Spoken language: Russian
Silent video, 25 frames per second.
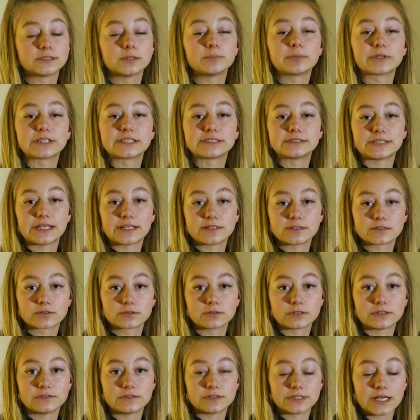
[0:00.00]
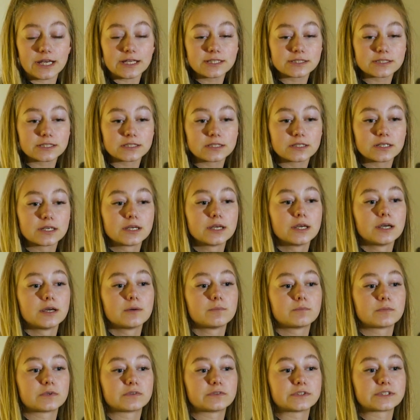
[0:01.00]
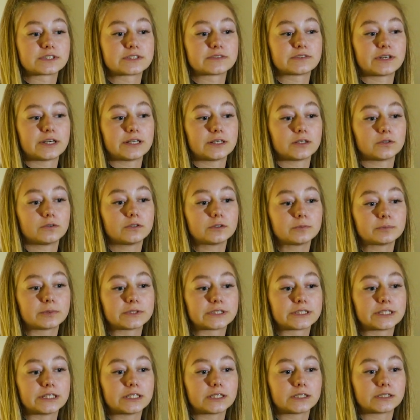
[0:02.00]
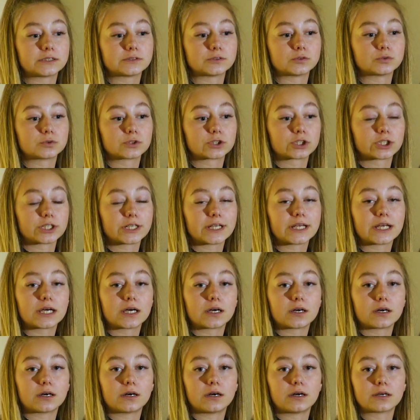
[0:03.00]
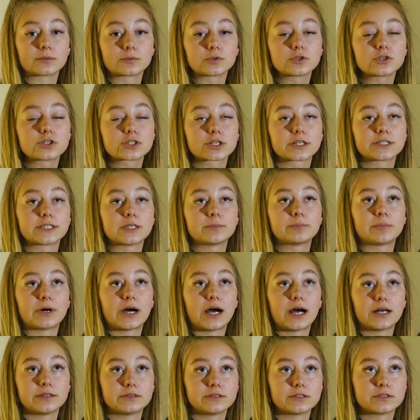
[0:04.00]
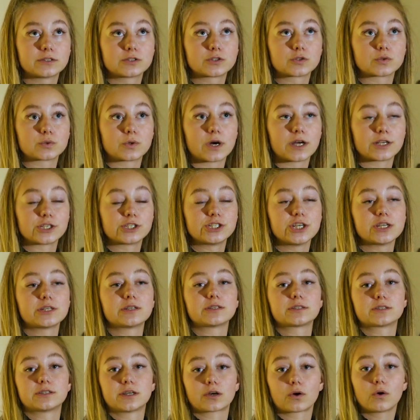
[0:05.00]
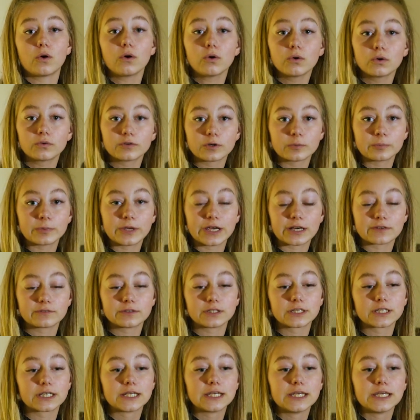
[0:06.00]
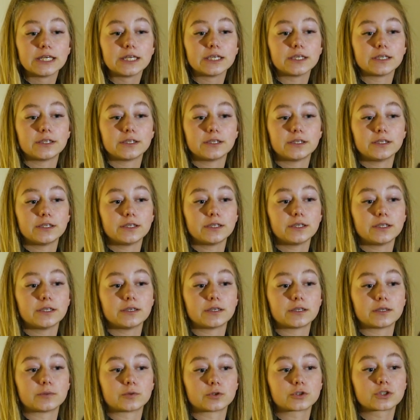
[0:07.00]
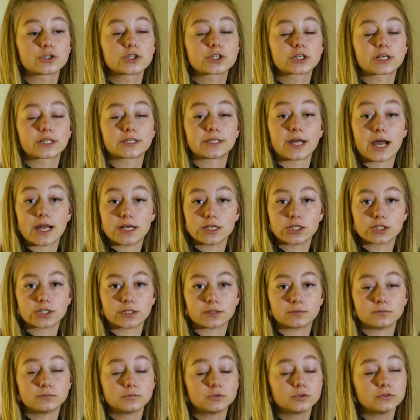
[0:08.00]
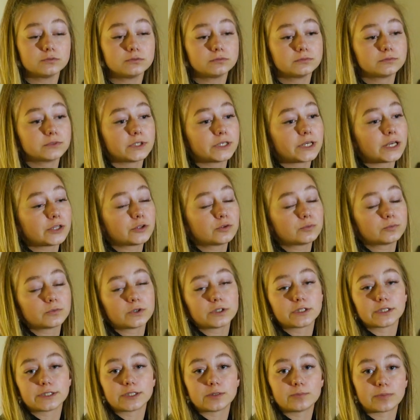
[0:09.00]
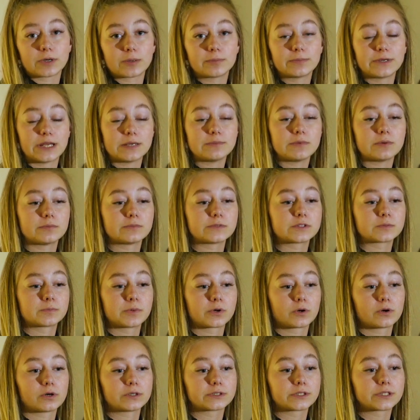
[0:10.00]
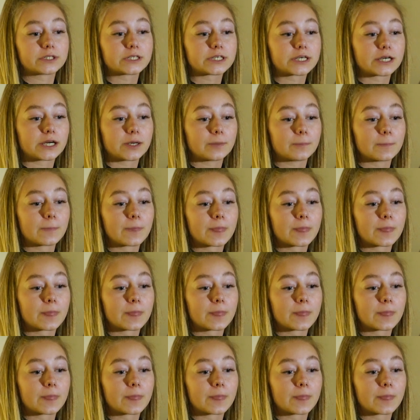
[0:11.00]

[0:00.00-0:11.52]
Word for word: на Предславинскую 12, мы вызывали, он подъехал уже а, немножечко не по адресу, а через дорогу, во-первых, и немножечко дальше. Ну, я думаю, это не проблема, мы спокойненько